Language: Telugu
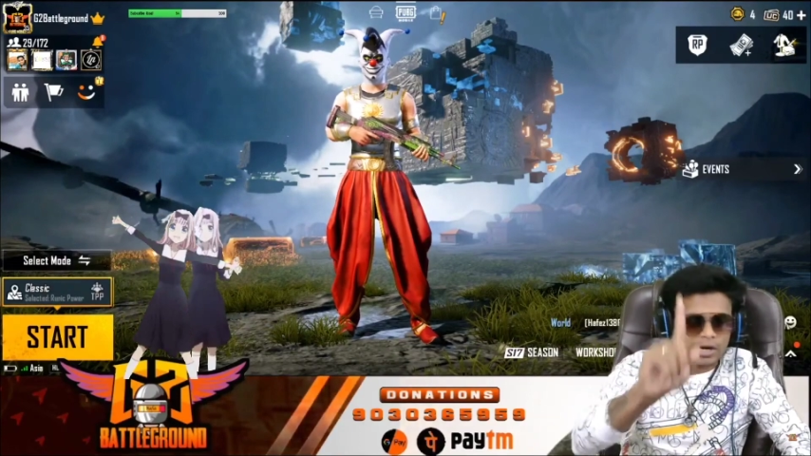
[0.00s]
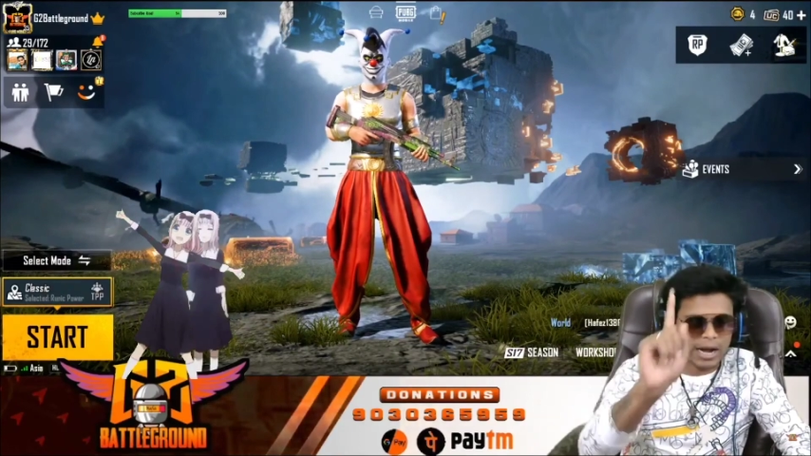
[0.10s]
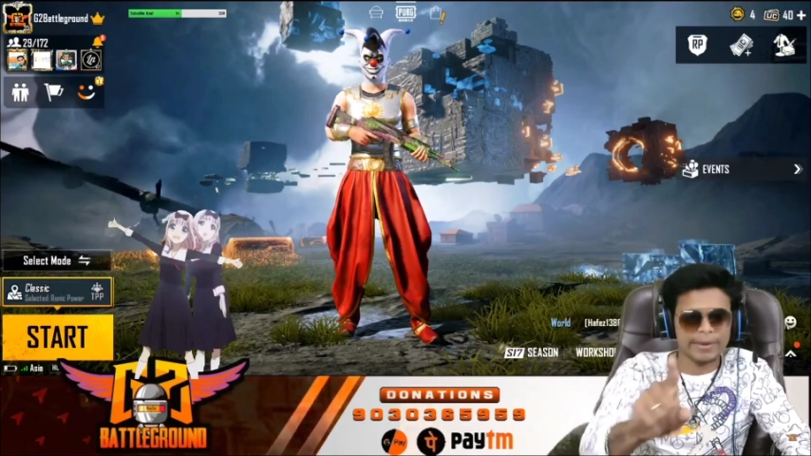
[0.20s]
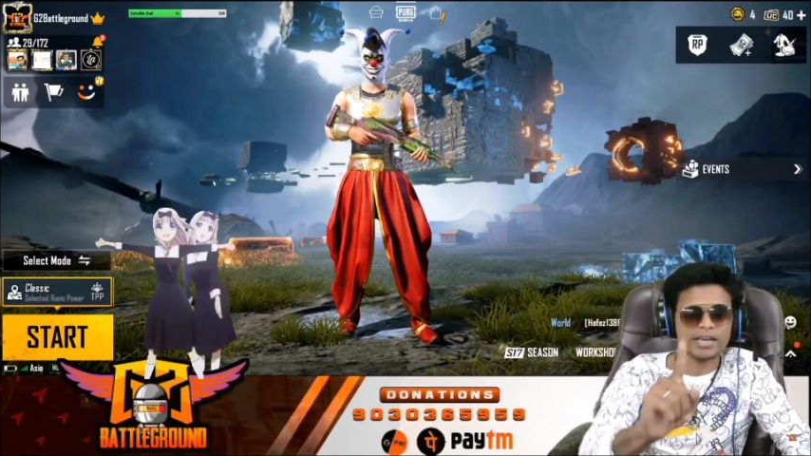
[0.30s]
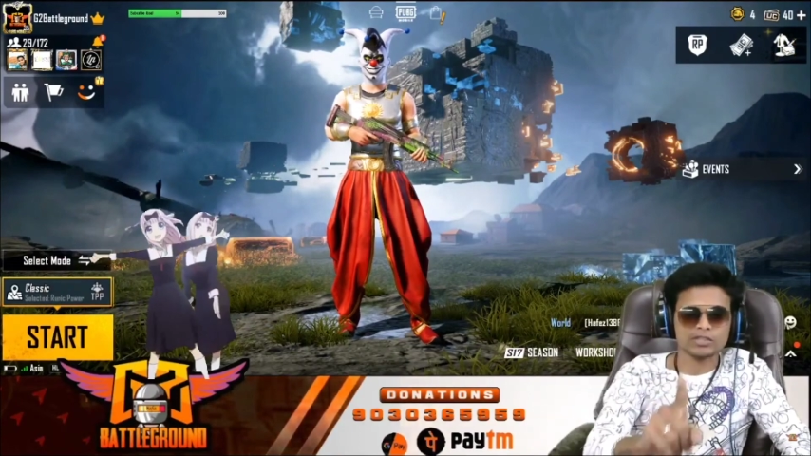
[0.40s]

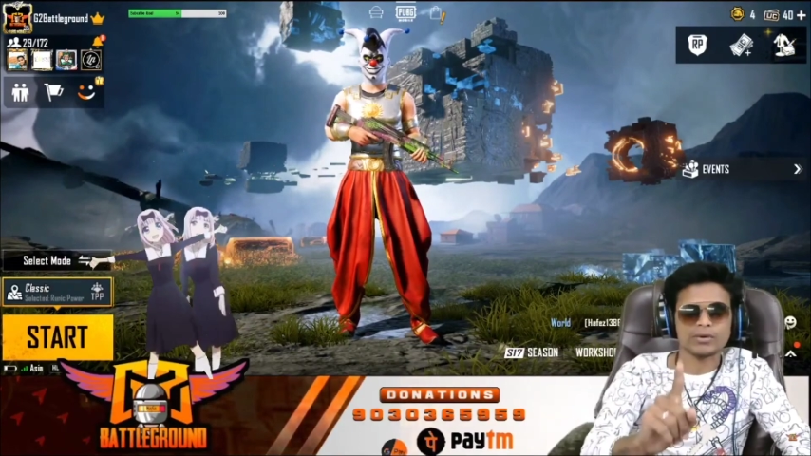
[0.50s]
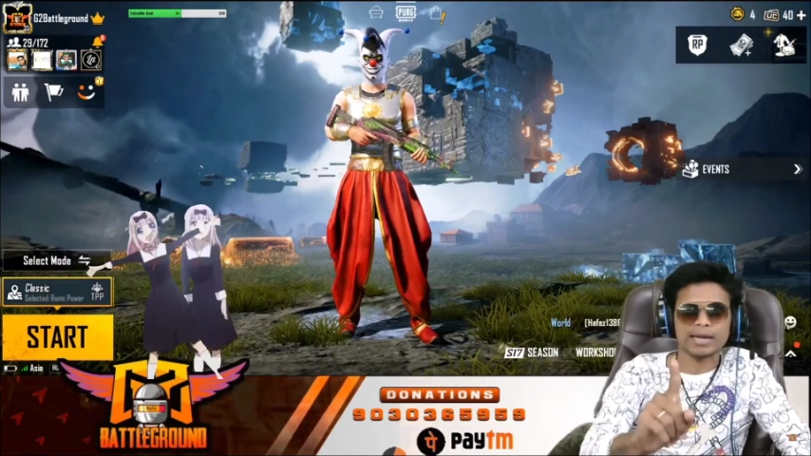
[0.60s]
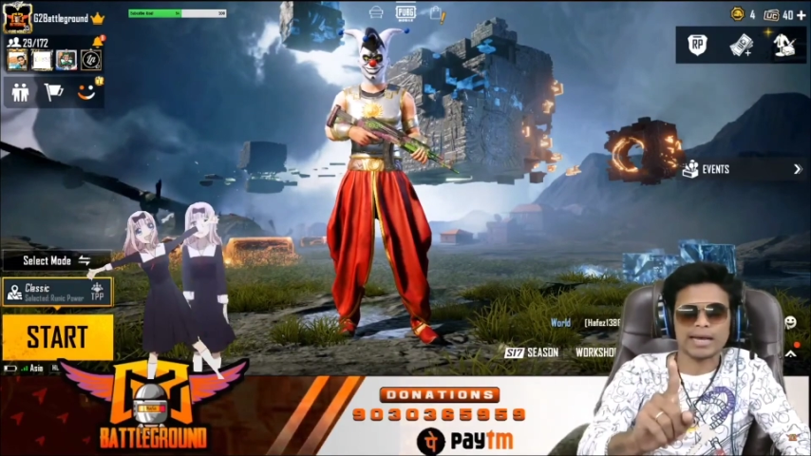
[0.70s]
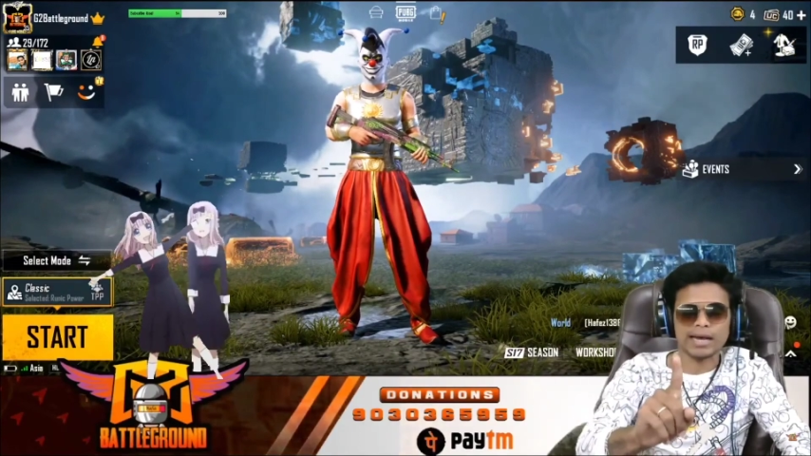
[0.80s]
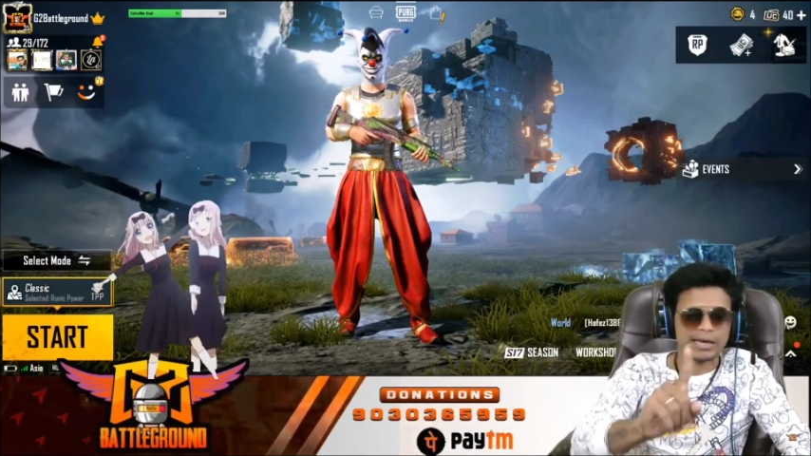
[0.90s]
రమేష్
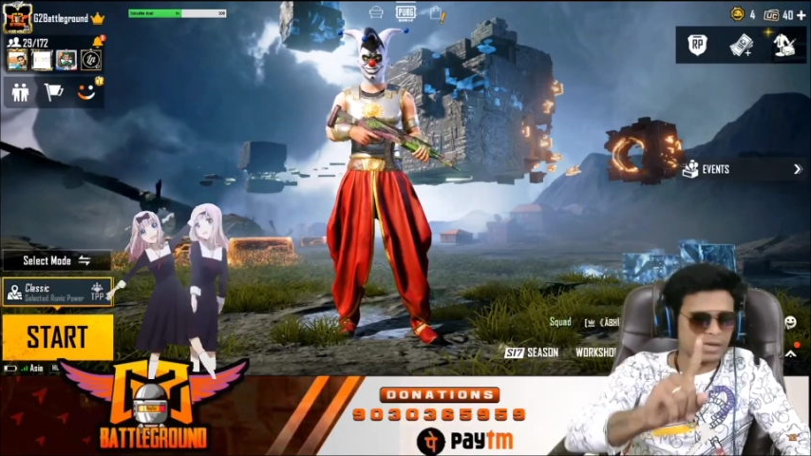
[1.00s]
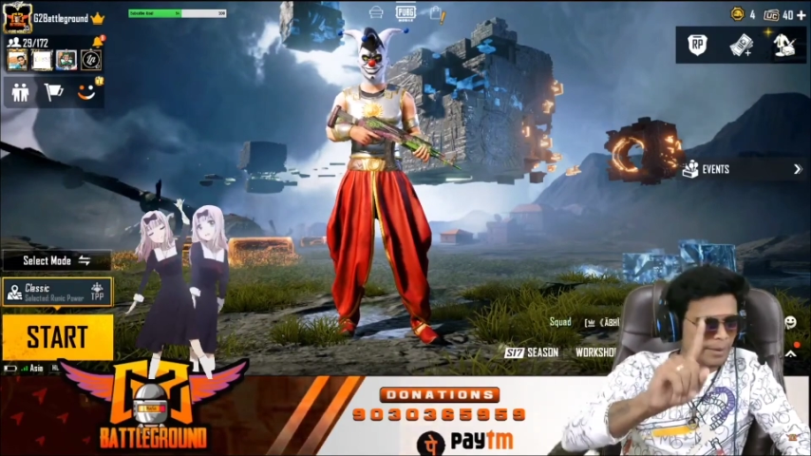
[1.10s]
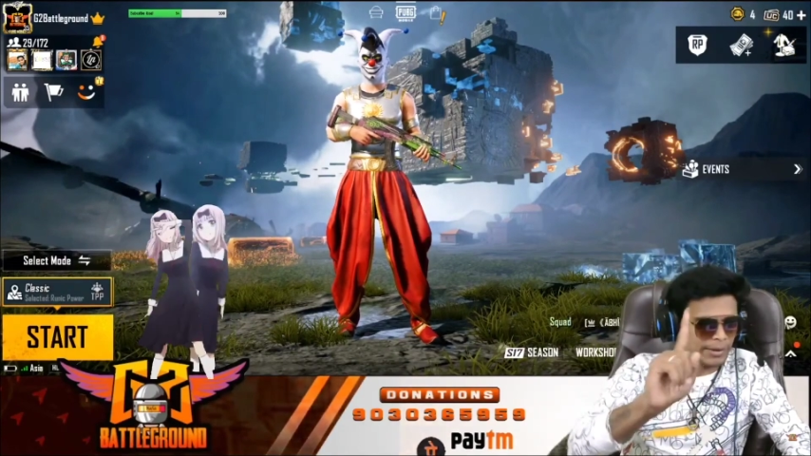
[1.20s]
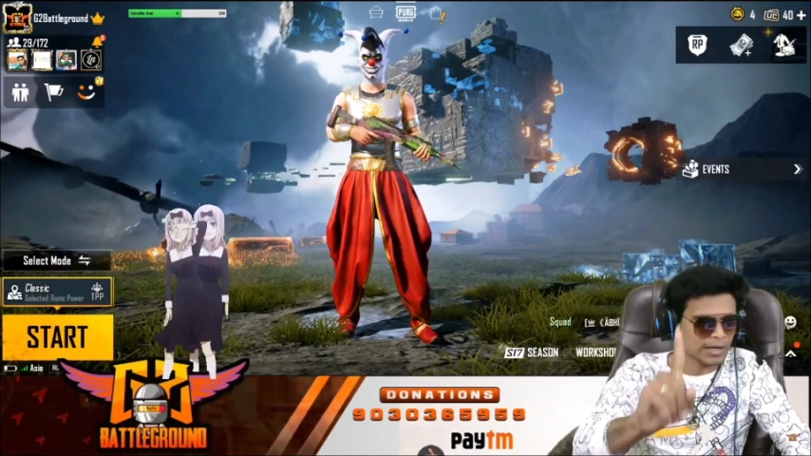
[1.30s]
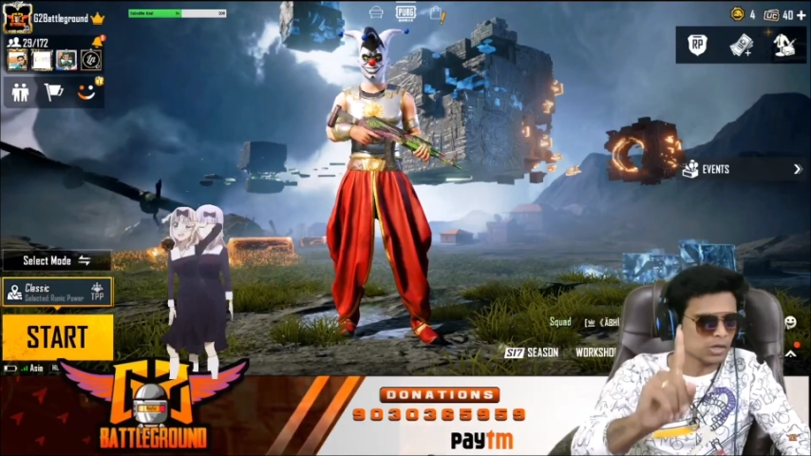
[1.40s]
వల్ల
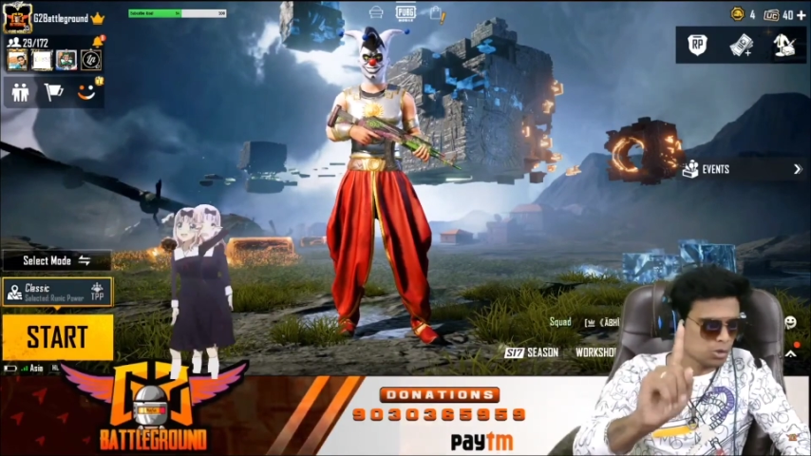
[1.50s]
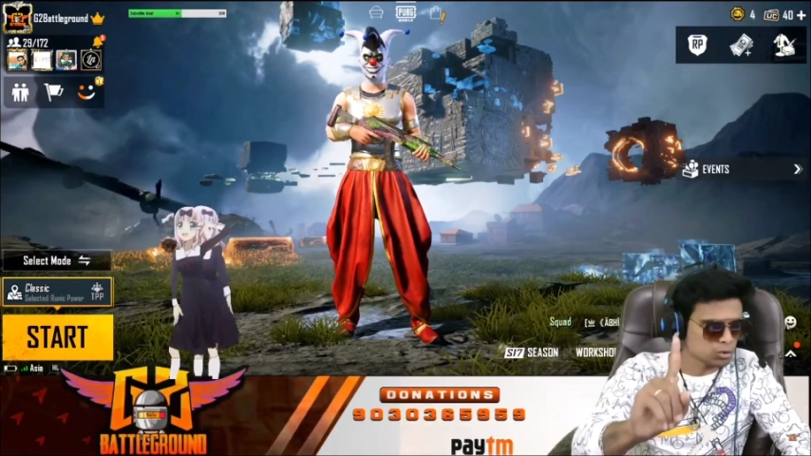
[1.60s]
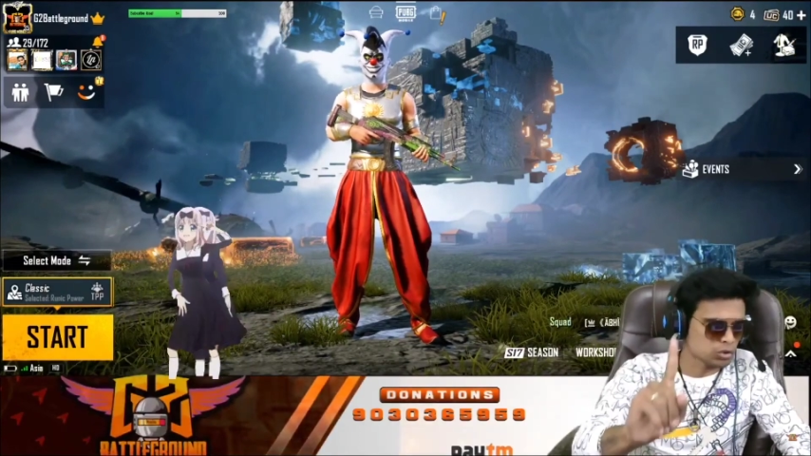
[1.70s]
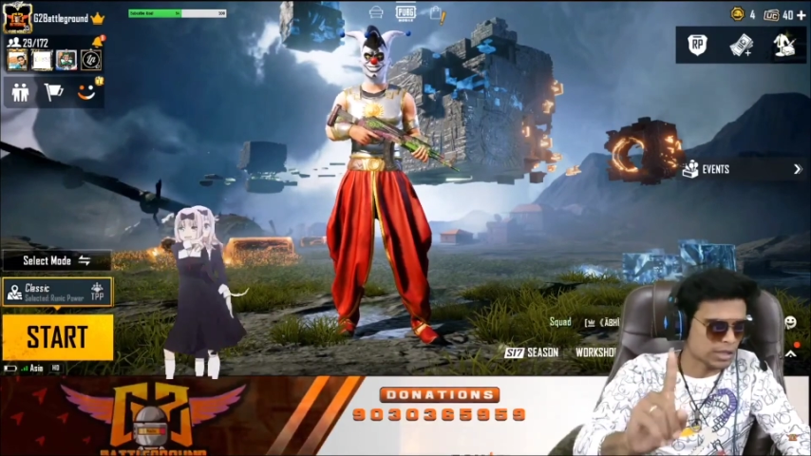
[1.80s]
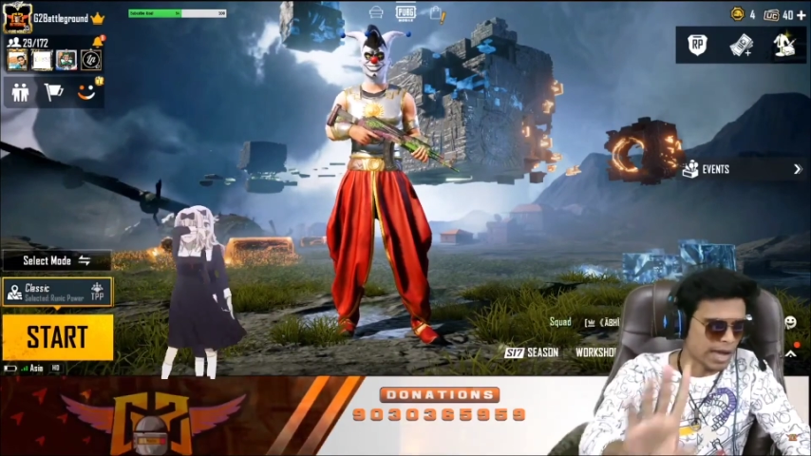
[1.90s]
ఏమైనా
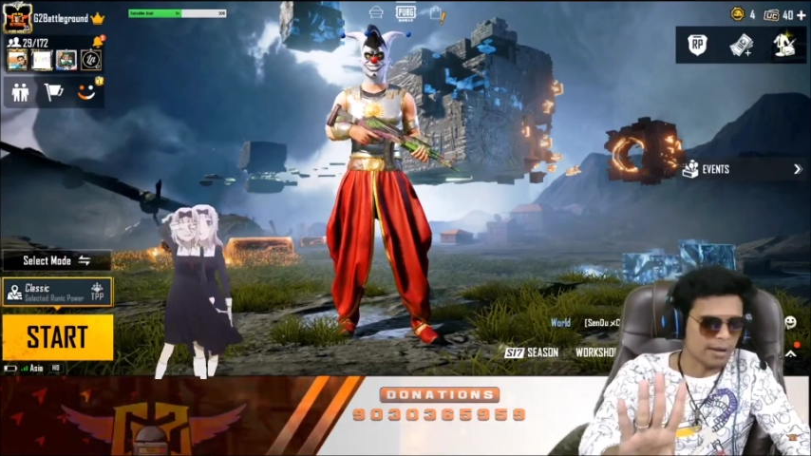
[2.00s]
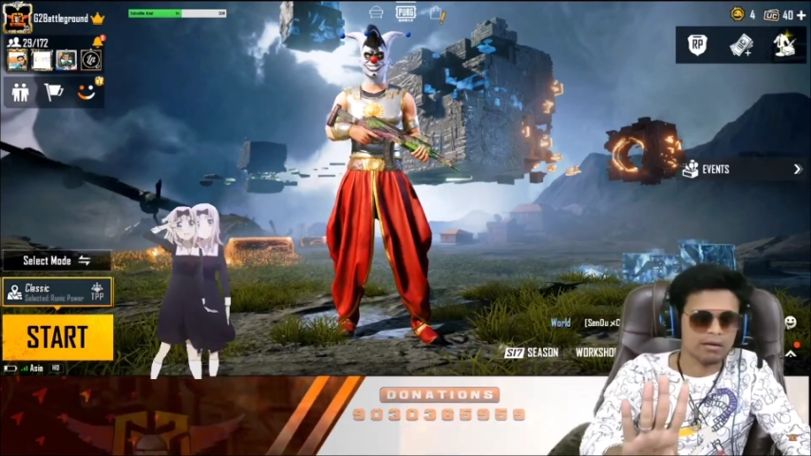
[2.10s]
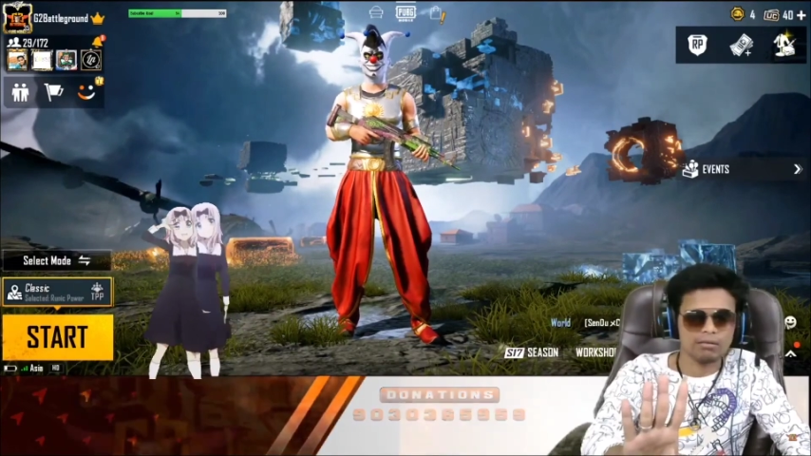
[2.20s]
యూజ్ ఉందా